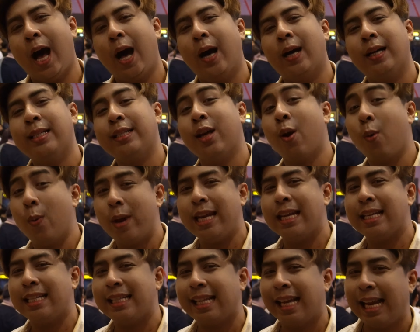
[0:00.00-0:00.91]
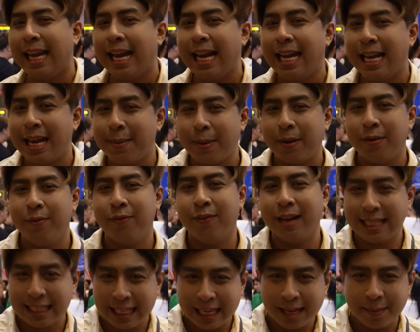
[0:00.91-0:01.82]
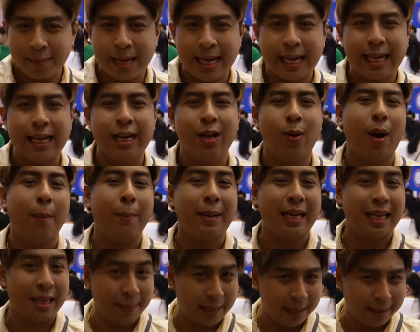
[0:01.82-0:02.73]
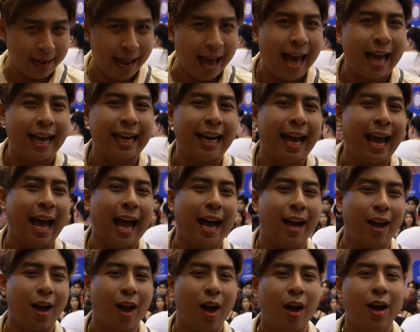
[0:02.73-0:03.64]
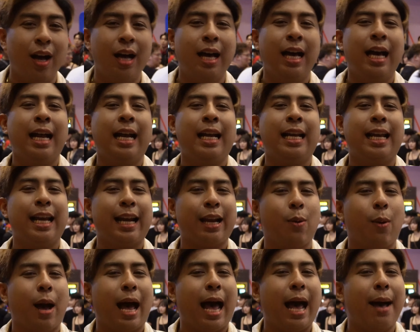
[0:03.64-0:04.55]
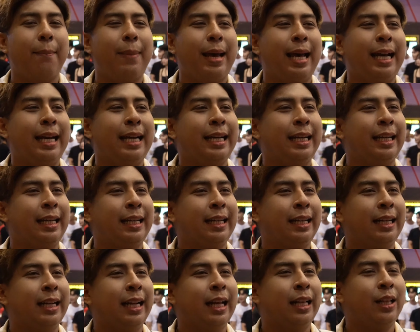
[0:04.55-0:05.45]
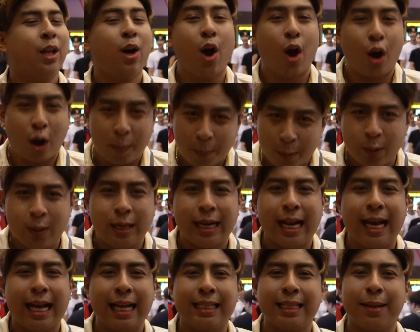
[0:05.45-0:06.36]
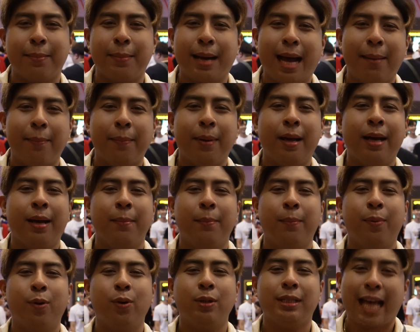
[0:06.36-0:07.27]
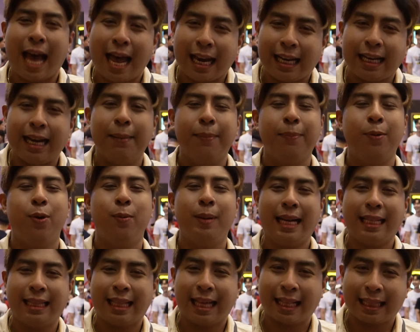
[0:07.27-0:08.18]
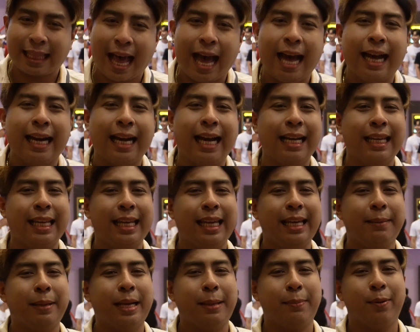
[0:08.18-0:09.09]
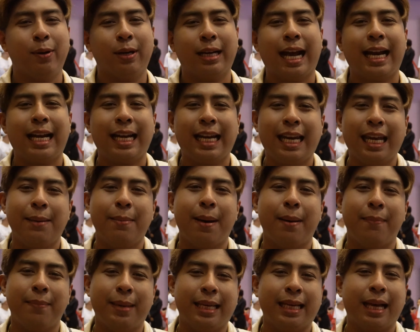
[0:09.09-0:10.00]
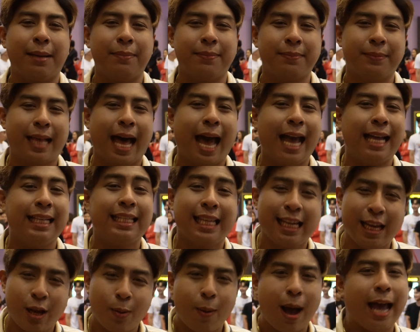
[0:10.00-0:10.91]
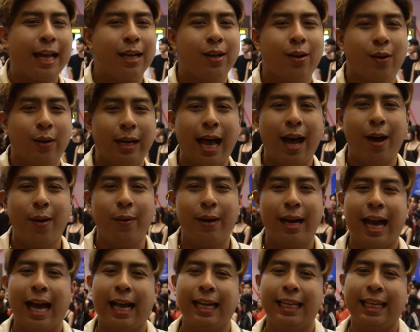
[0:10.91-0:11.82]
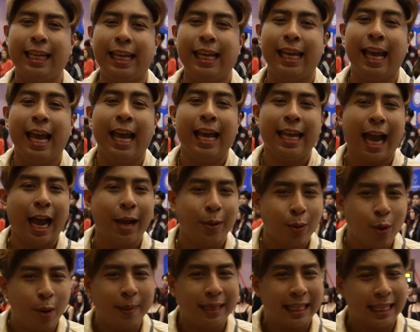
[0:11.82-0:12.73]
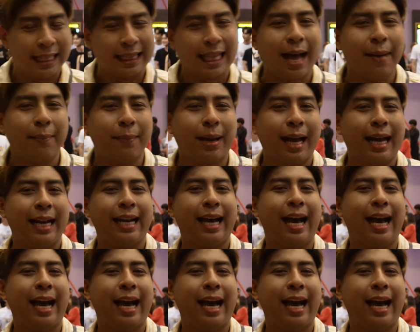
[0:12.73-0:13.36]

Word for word: ของทวินเดอะซีรีส์ที่เป็น first EP หรือว่าเป็น EP แรกนะคะก็เรียกได้ว่าเป็นต้องขอขอบคุณนะฮะสำหรับผู้จัดและผู้ผลิตต่างๆนะคะที่ผลิตผลงานดีๆ แบบนี้กับสายซีรีส์วายของเรานะคะที่อยากให้ทุกคนไปติดตามกัน